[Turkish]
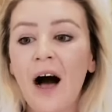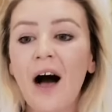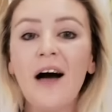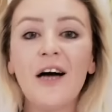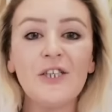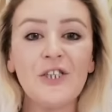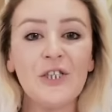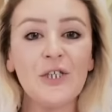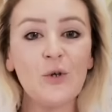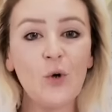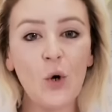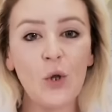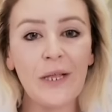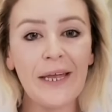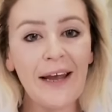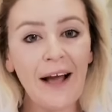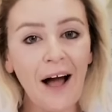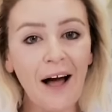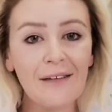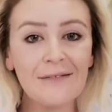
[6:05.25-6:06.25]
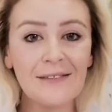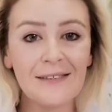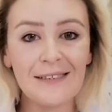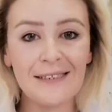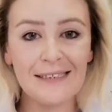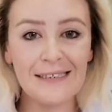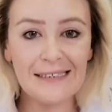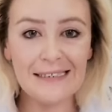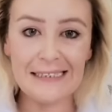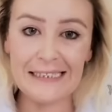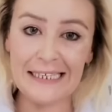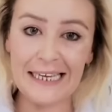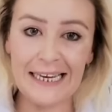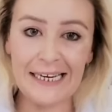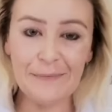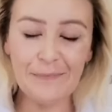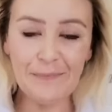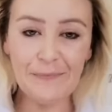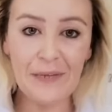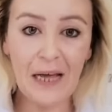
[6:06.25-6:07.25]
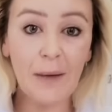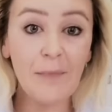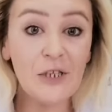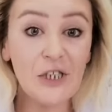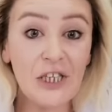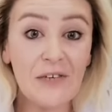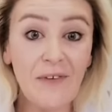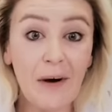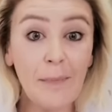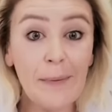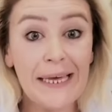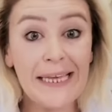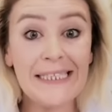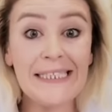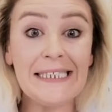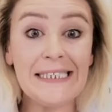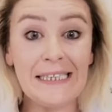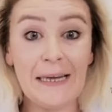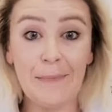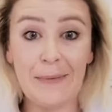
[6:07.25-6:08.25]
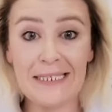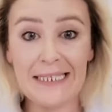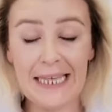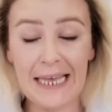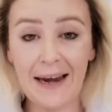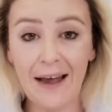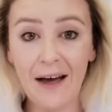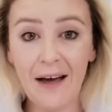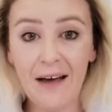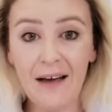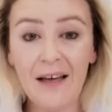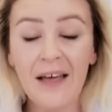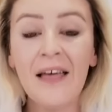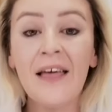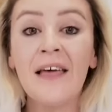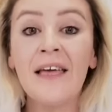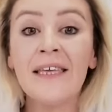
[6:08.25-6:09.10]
Aşık olarak attı diyelim ama cevap Edirne mesela.